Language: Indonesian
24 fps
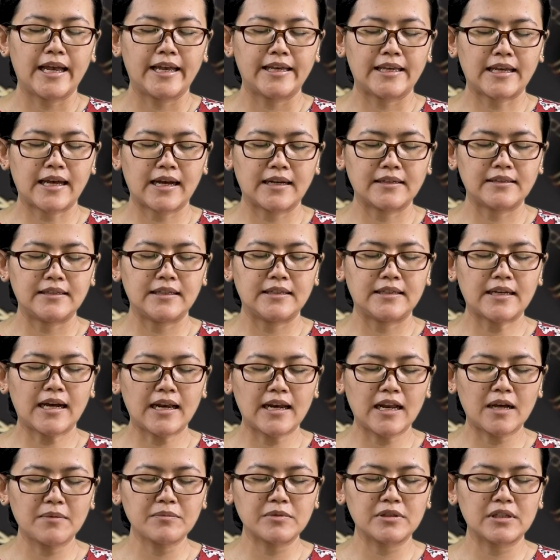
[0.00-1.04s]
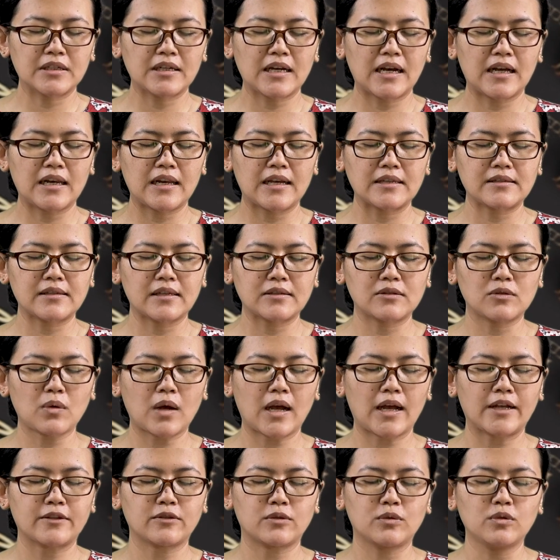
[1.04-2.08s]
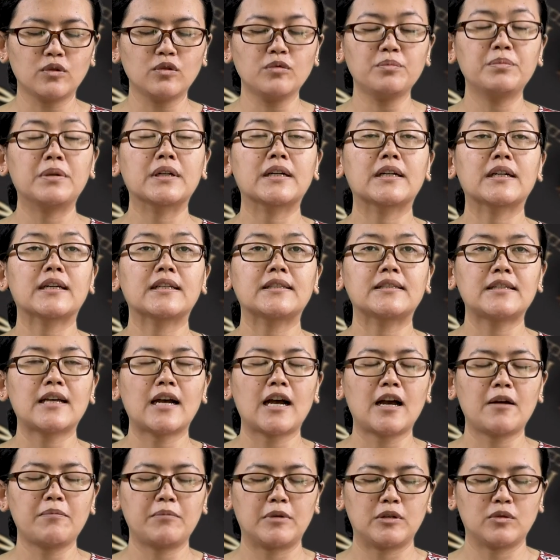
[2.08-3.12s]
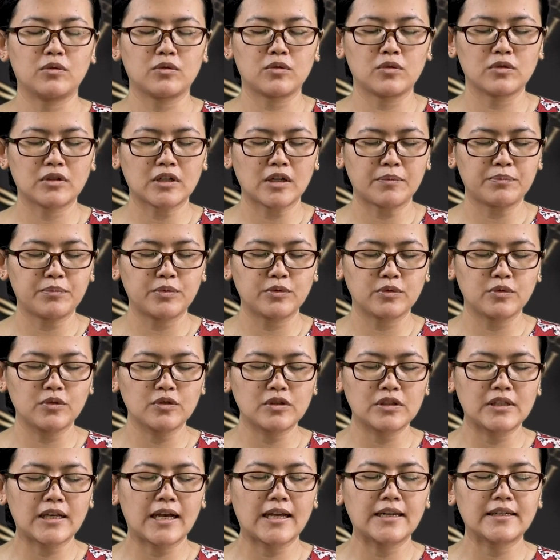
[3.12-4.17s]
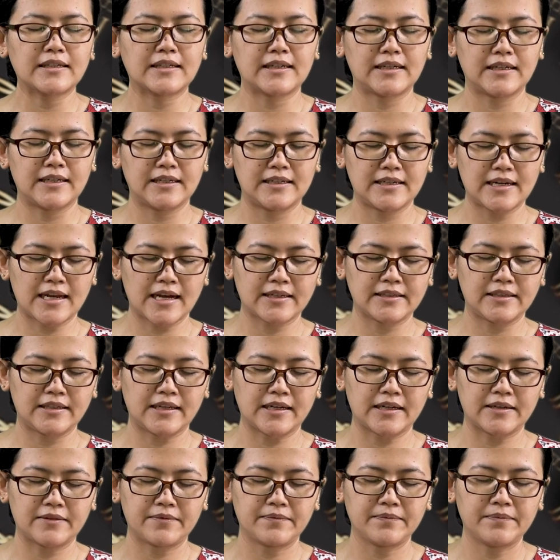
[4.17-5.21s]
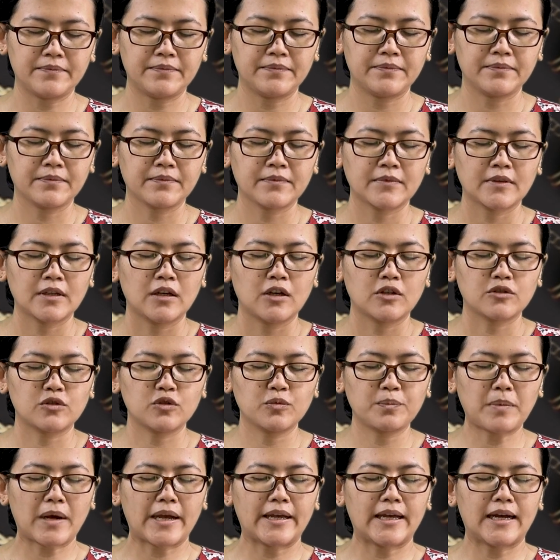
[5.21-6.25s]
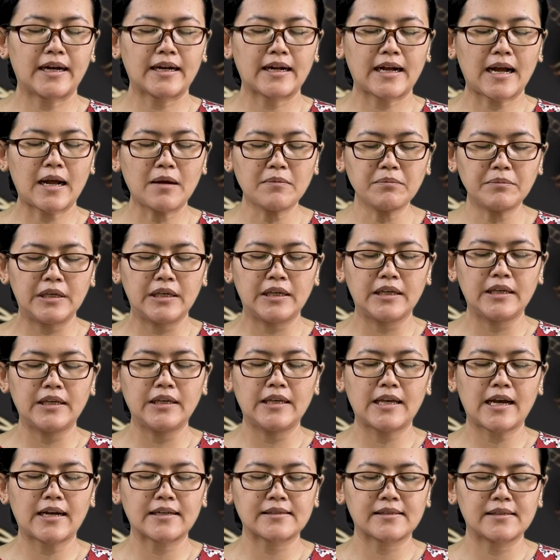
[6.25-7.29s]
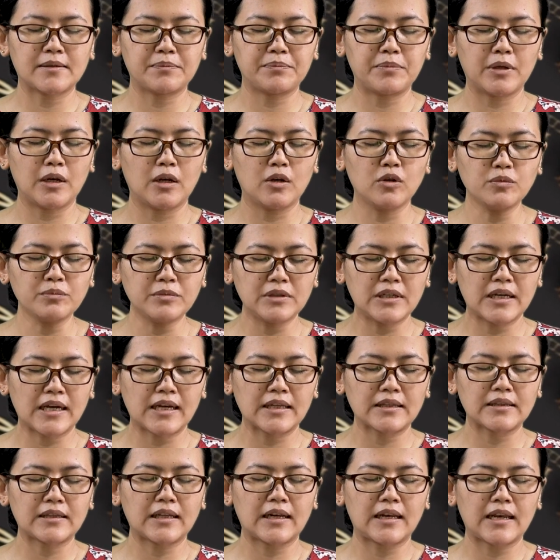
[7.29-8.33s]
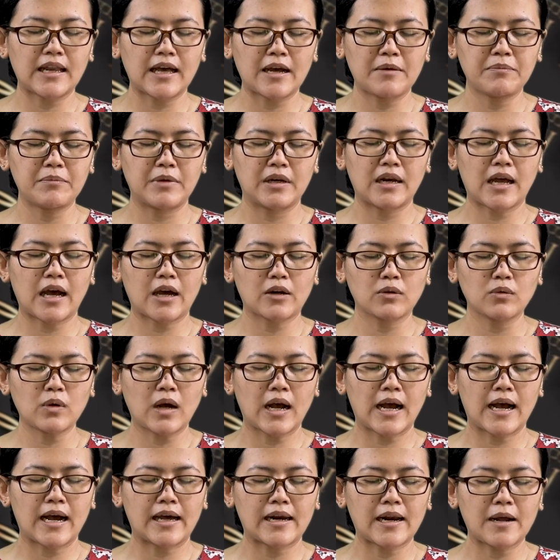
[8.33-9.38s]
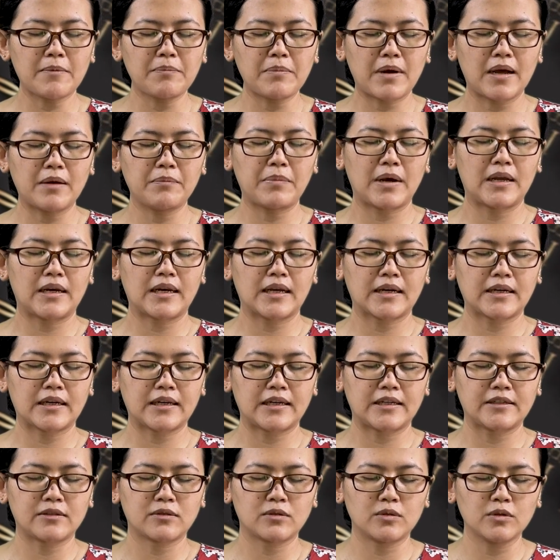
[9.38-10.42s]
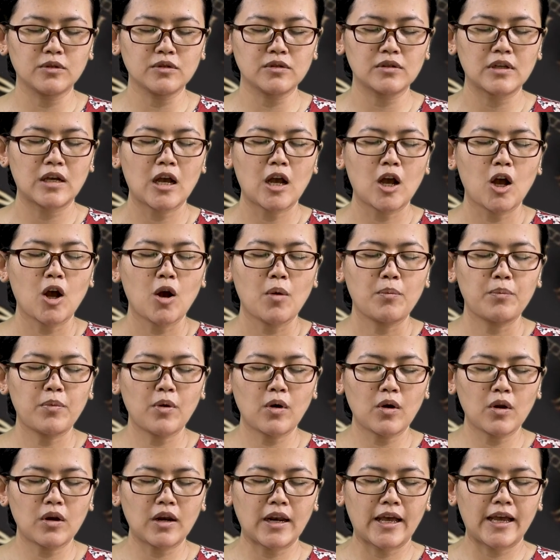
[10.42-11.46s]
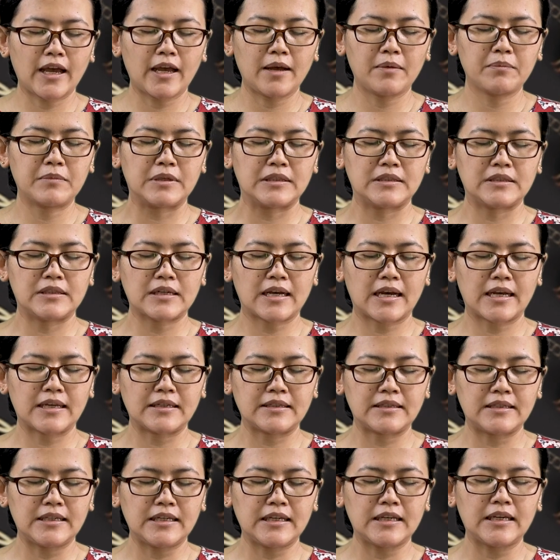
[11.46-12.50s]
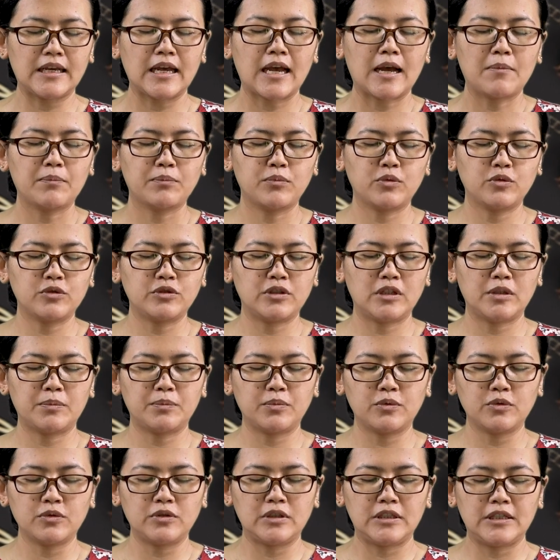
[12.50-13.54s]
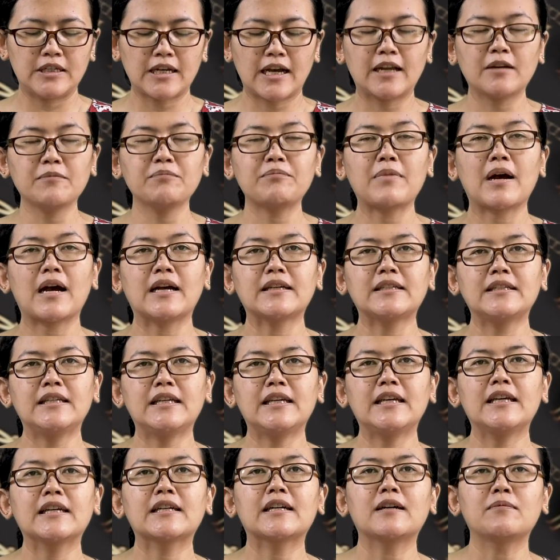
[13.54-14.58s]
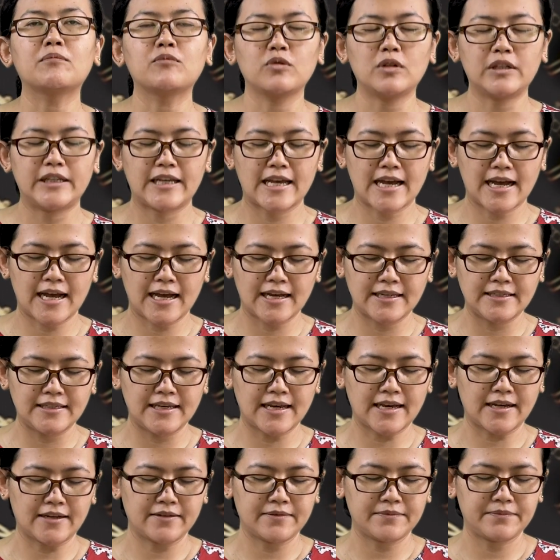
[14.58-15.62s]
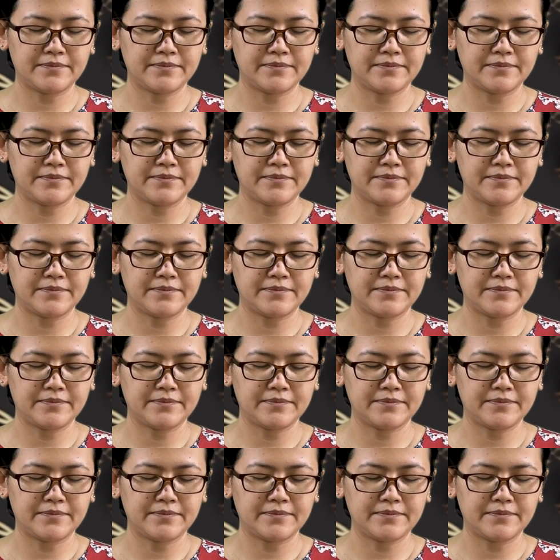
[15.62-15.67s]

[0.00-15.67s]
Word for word: yang di dalam segala sesuatu bekerja menurut keputusan kehendaknya, supaya kami yang sebelumnya telah menaruh harapan pada Kristus boleh menjadi puji-pujian bagi kemuliaannya.